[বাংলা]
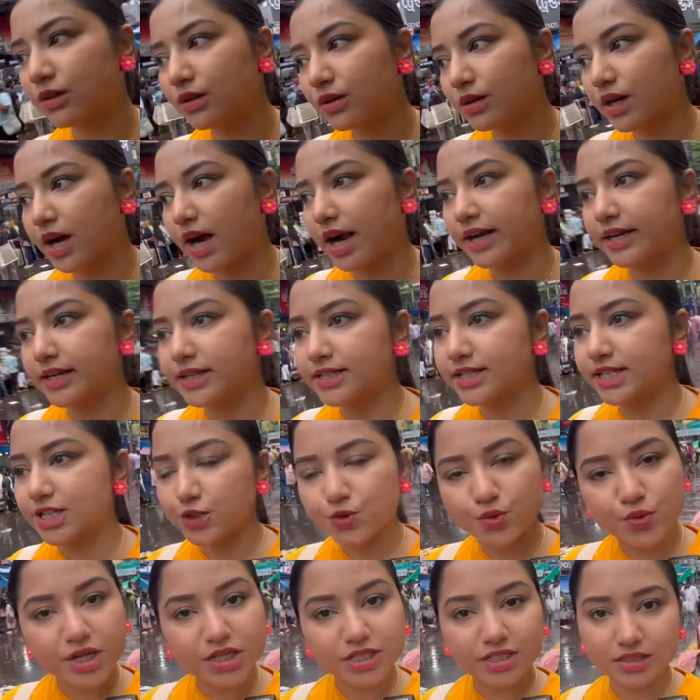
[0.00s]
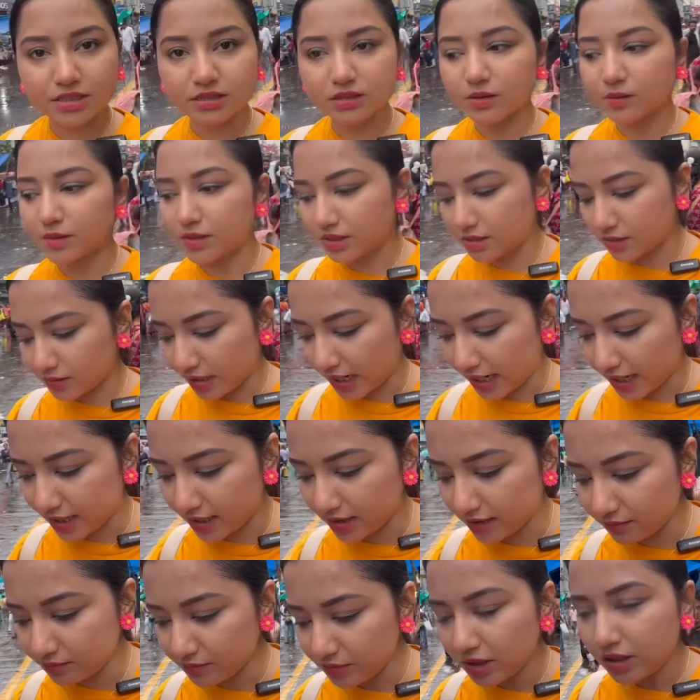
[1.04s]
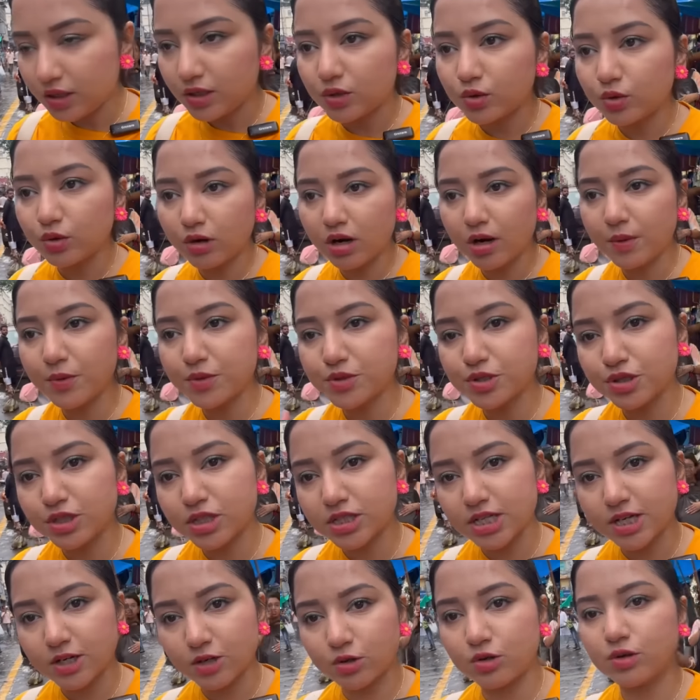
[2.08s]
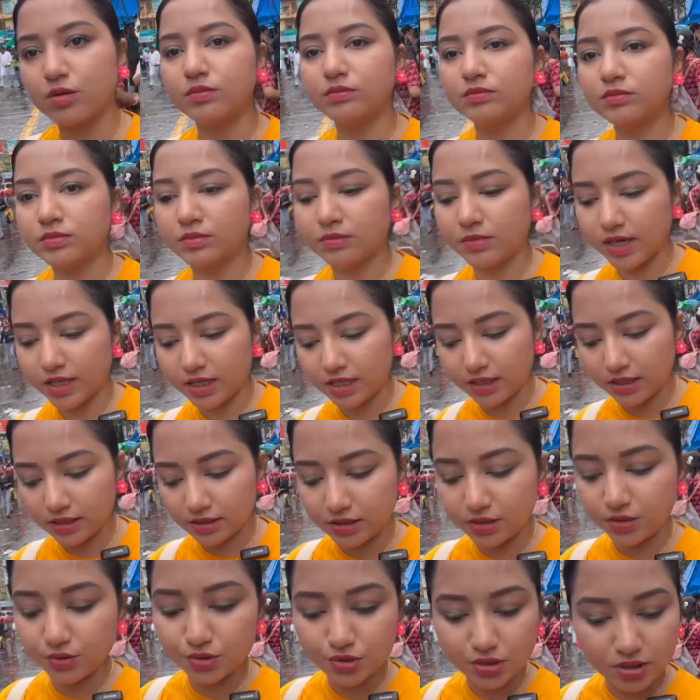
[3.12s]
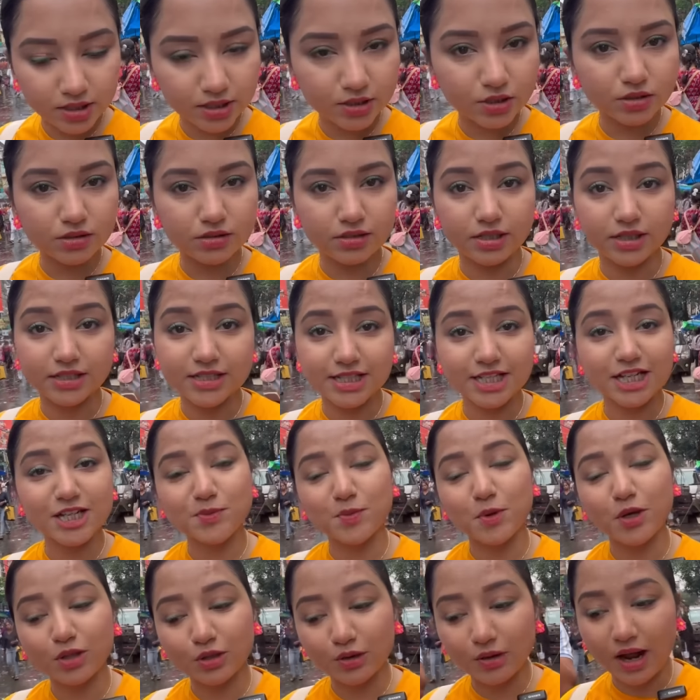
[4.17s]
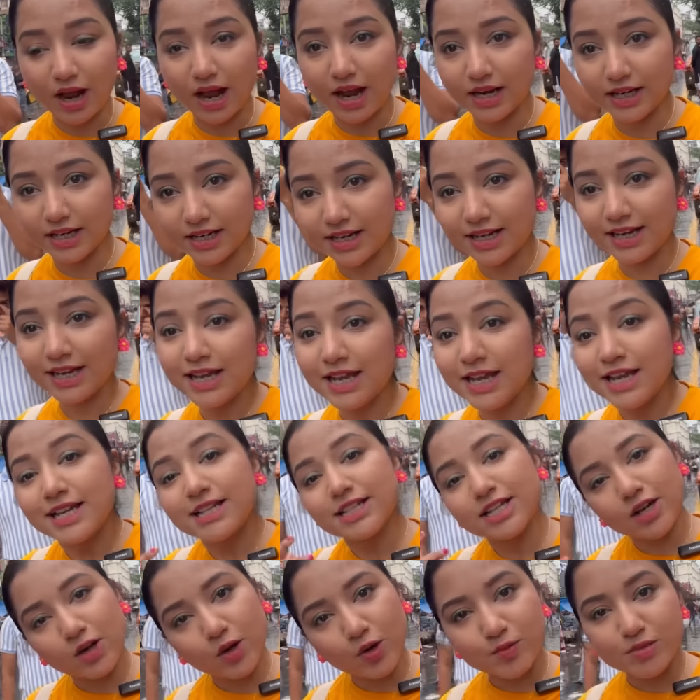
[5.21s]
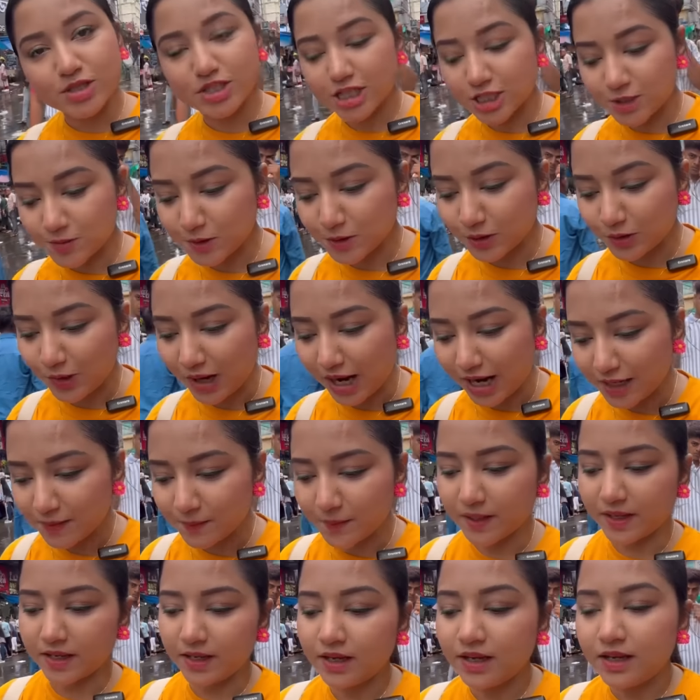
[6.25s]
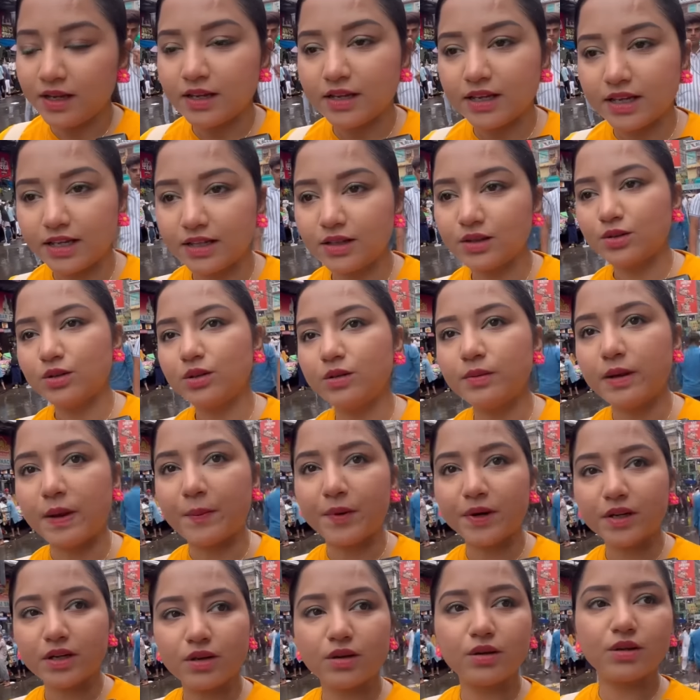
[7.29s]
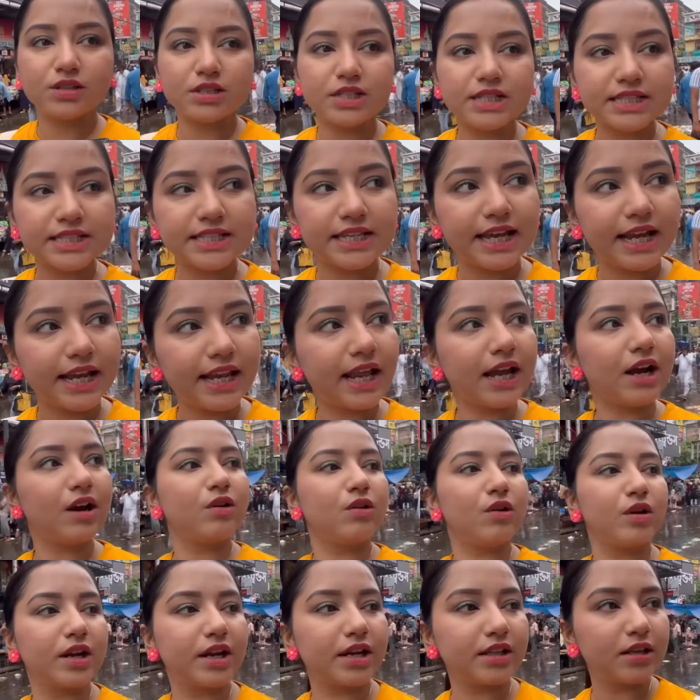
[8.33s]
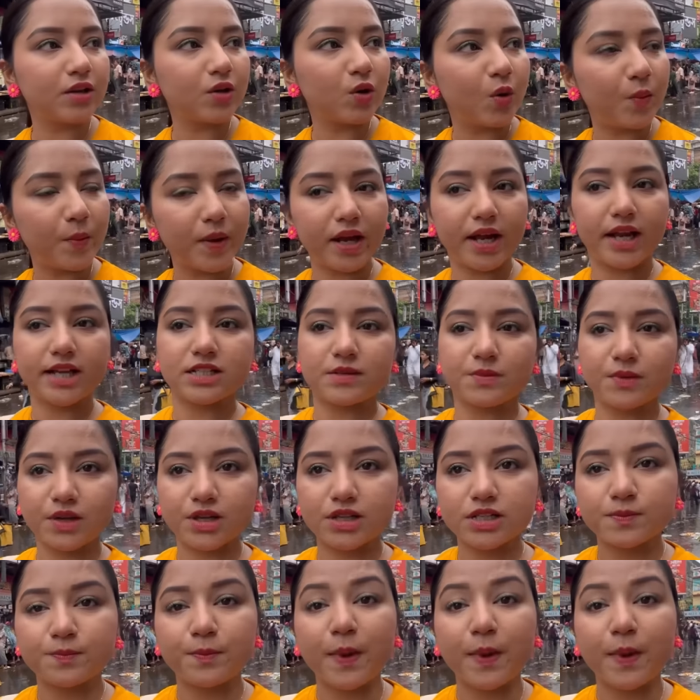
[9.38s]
হলো কারেন্ট সিচুয়েশন তোমাদের দেখালাম দুর্গাপুজোতে যেরকম মানে ইউজুয়ালি জিনিসপত্র আনে সেরকম জিনিসপত্র আনবে কিন্তু ব্যাপারটা হলো যে সেল এখন অনেকেদের কমে গেছে বিকজ